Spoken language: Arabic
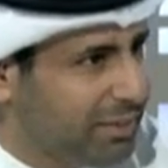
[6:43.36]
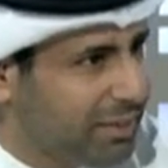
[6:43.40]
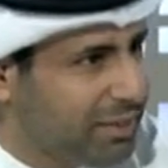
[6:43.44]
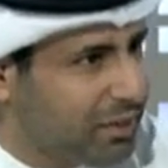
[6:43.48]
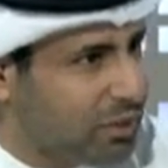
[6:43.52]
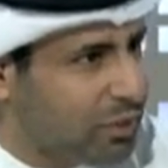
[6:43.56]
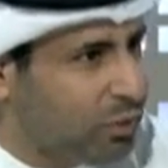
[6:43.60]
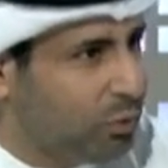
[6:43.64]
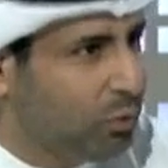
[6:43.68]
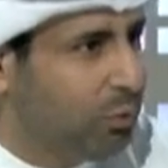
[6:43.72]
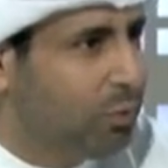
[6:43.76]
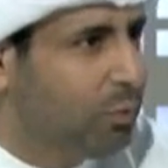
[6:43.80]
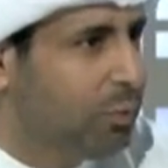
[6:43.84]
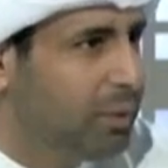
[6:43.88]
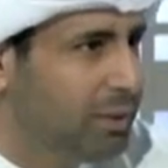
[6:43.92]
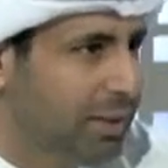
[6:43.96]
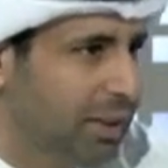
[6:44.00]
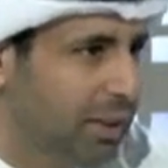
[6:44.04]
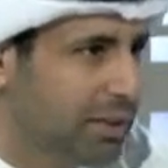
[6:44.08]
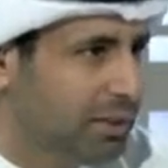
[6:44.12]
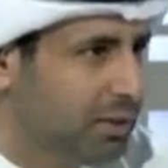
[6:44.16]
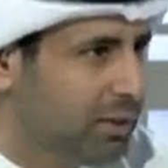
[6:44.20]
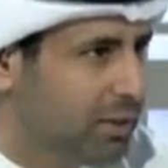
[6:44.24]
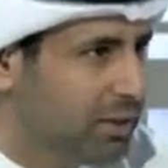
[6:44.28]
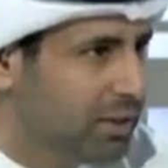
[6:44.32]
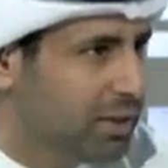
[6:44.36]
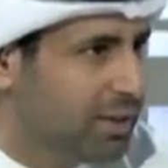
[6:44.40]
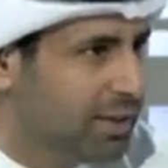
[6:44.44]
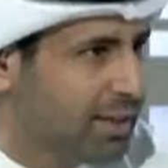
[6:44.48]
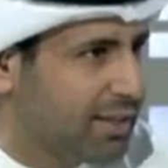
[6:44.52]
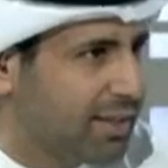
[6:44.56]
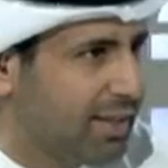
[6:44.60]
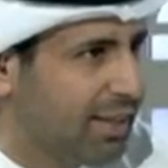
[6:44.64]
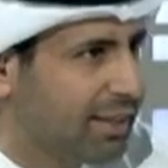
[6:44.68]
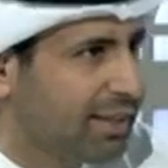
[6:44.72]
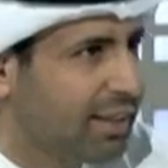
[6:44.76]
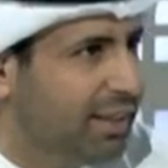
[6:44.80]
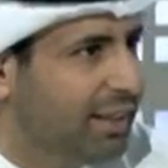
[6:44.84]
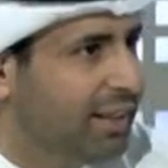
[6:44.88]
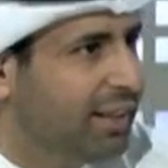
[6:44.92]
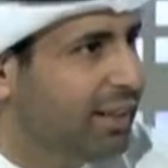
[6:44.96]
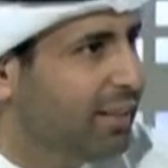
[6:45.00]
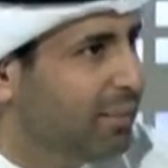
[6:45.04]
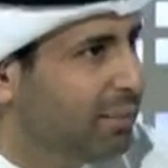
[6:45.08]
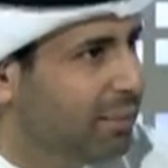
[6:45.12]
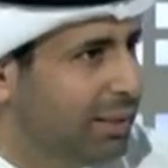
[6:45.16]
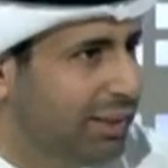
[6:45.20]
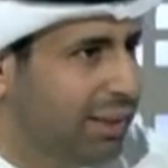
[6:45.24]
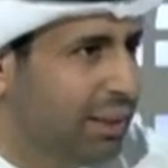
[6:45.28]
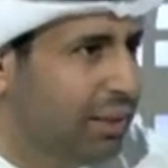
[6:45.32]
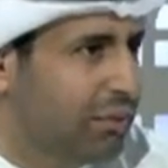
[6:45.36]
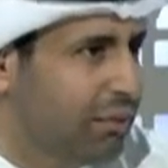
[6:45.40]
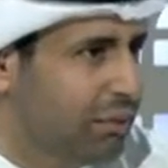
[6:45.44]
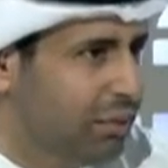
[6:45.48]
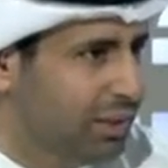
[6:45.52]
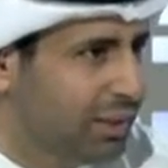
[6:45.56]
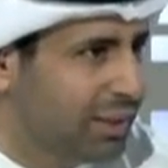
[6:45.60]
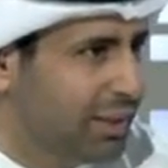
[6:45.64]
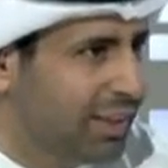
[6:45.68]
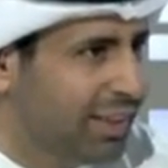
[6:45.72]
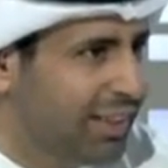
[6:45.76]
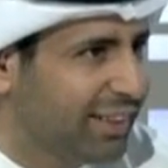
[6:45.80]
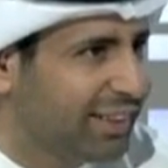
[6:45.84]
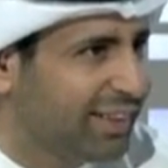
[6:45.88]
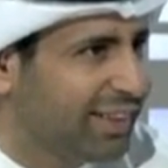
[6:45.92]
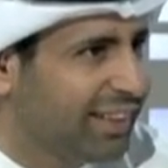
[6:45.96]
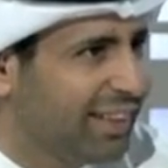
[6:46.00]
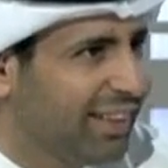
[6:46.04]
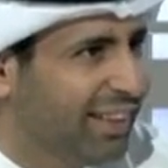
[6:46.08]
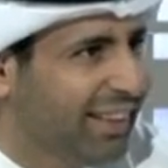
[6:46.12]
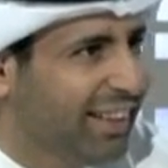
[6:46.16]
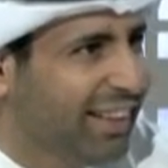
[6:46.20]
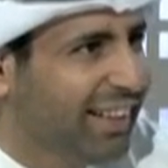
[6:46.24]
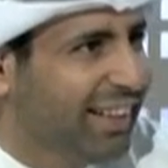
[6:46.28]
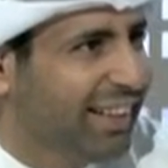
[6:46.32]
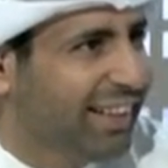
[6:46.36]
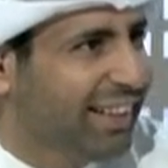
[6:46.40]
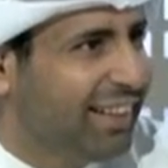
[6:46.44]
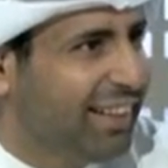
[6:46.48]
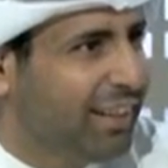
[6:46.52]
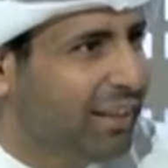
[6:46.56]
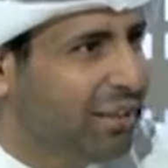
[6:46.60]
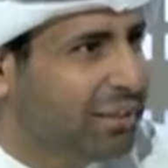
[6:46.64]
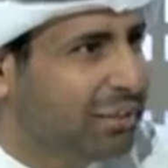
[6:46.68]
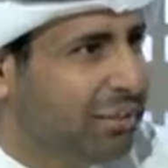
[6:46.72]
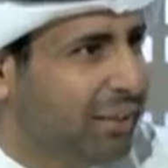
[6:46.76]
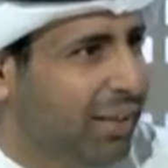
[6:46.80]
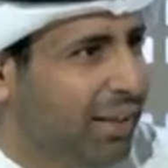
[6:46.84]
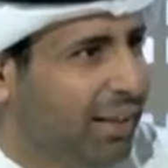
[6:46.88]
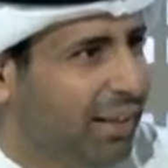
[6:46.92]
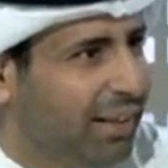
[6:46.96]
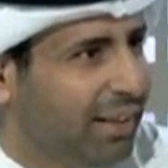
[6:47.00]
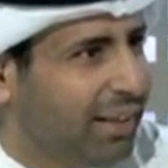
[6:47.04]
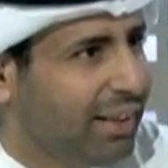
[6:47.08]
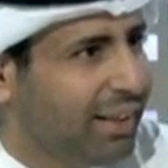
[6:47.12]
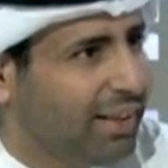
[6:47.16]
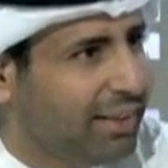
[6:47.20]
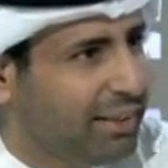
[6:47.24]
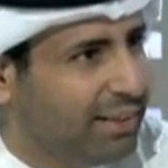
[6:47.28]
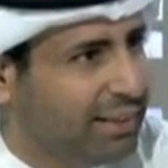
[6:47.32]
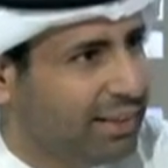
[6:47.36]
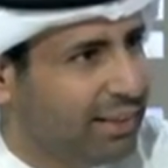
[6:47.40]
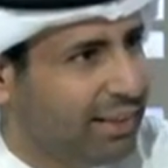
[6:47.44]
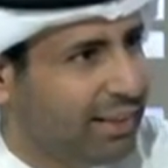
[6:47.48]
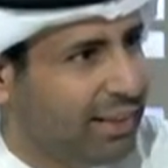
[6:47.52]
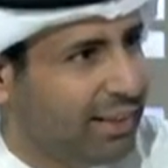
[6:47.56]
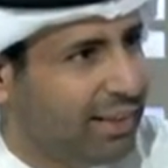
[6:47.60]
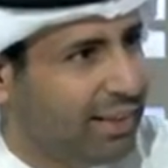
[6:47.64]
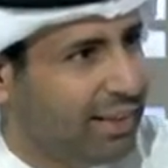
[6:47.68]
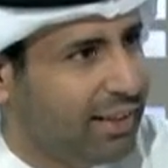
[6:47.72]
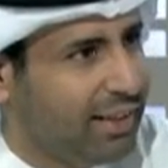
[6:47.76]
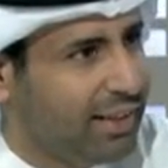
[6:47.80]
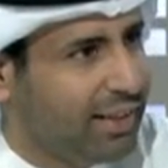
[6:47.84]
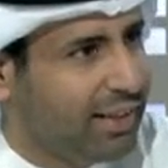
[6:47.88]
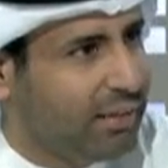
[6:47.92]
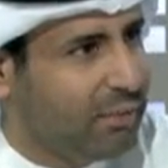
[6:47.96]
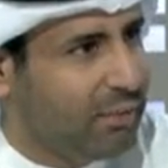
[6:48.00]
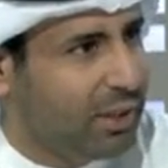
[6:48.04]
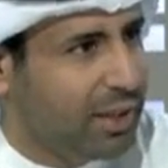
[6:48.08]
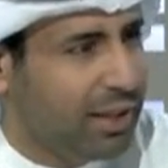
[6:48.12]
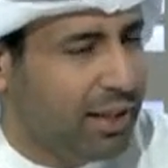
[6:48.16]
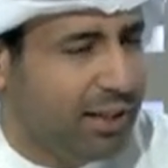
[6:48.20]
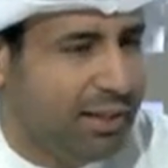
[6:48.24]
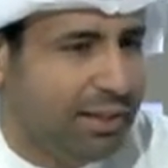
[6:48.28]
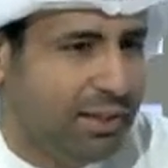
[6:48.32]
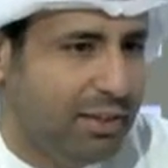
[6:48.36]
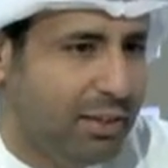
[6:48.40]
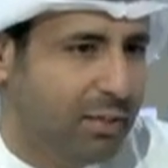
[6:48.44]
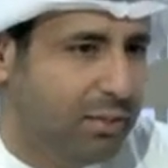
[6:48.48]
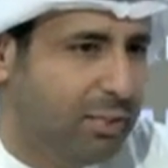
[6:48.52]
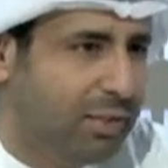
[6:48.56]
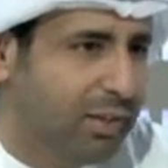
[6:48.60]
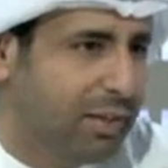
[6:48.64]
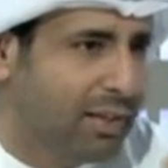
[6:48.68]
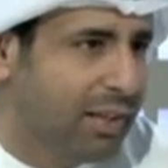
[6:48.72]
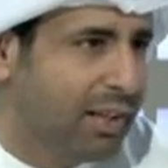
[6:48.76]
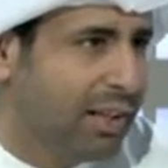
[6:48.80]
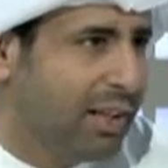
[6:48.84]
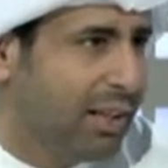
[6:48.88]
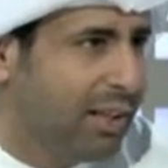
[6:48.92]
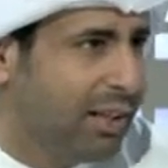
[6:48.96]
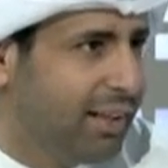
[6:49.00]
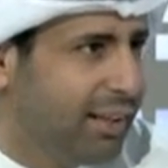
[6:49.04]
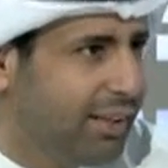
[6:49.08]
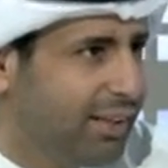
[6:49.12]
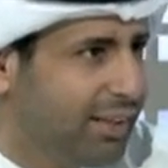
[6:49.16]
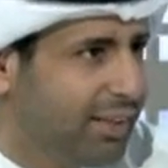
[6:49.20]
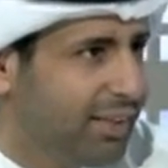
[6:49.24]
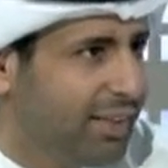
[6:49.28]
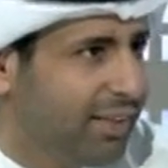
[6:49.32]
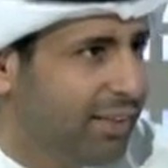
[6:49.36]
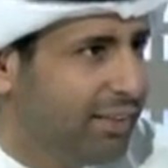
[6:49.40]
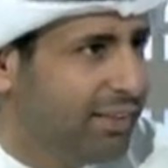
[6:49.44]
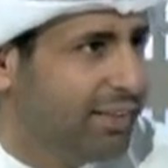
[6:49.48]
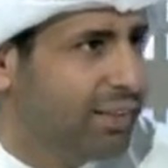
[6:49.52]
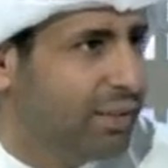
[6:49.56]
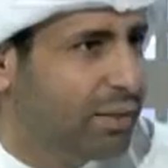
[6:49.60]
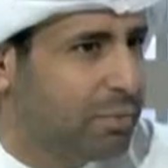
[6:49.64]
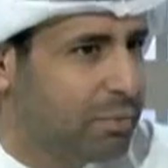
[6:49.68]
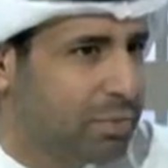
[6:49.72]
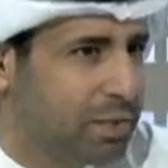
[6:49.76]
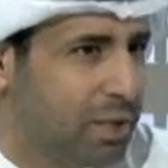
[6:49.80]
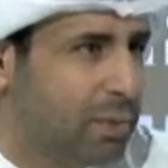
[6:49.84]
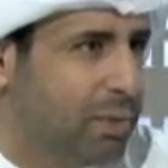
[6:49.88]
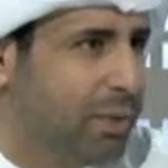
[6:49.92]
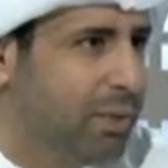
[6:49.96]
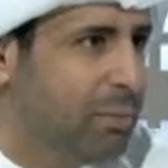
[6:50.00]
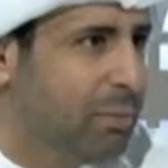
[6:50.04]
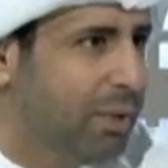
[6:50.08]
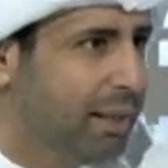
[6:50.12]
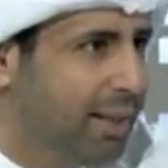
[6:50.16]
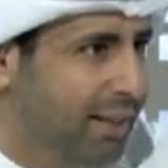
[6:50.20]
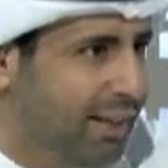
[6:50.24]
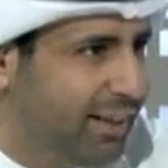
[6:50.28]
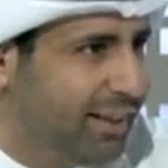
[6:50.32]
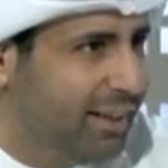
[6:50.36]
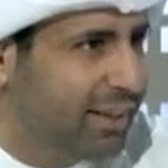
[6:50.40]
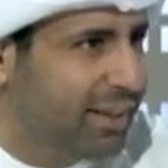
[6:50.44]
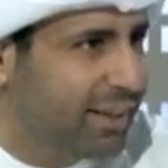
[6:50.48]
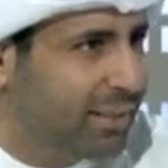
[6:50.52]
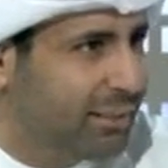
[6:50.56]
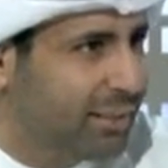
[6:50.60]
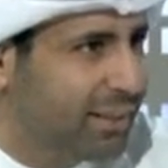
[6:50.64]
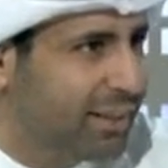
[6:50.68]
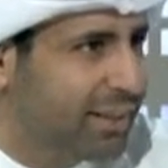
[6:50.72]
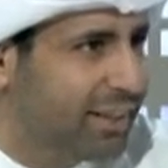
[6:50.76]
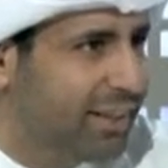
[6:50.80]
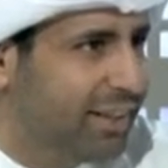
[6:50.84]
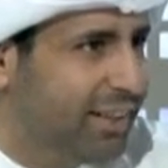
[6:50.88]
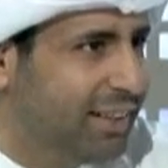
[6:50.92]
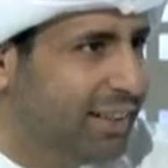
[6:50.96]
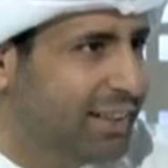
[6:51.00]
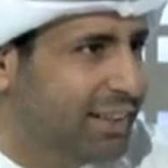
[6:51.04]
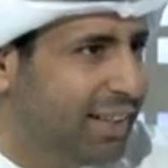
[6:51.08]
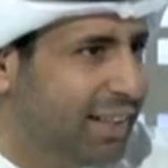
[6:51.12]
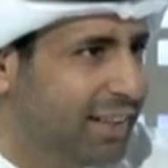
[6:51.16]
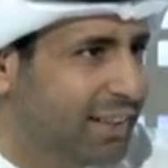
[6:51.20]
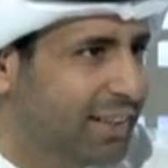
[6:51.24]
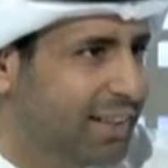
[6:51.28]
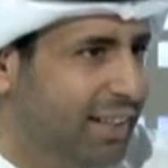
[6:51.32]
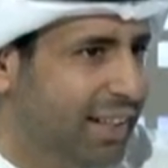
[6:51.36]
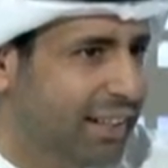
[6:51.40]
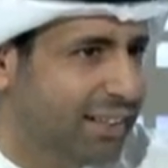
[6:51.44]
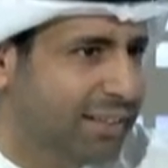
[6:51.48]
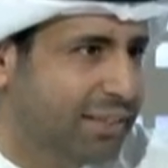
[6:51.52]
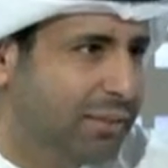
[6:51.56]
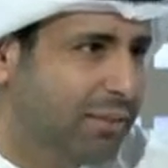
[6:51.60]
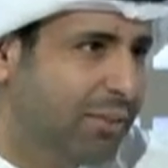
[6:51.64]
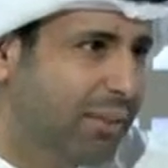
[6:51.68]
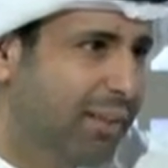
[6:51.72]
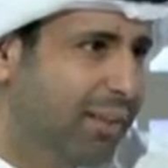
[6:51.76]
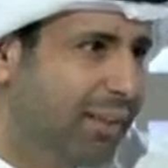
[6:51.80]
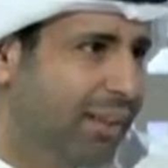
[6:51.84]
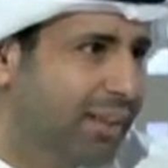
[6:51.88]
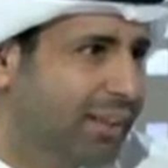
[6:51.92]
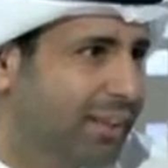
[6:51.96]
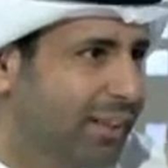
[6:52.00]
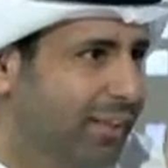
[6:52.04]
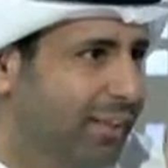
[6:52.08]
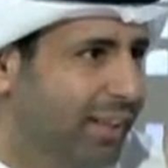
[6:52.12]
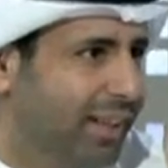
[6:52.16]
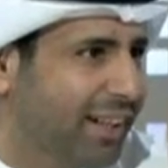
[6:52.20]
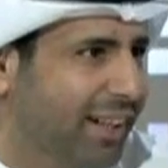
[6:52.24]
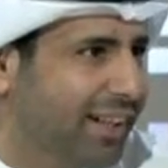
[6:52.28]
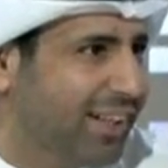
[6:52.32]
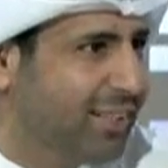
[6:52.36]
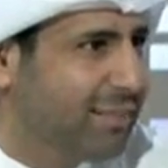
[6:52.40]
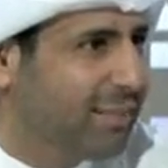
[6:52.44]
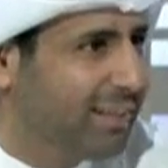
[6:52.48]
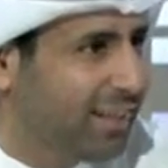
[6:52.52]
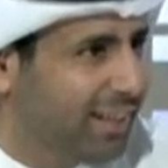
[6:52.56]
صعوبه تحصلون الاجازات لان ما تعرفون العطلات. أيه. يعني سبحان الله يعني اذا مثلا يمكن تطلع عندك مسوي بلان انك بتطلع اجازه لكن سبحان الله طوارئ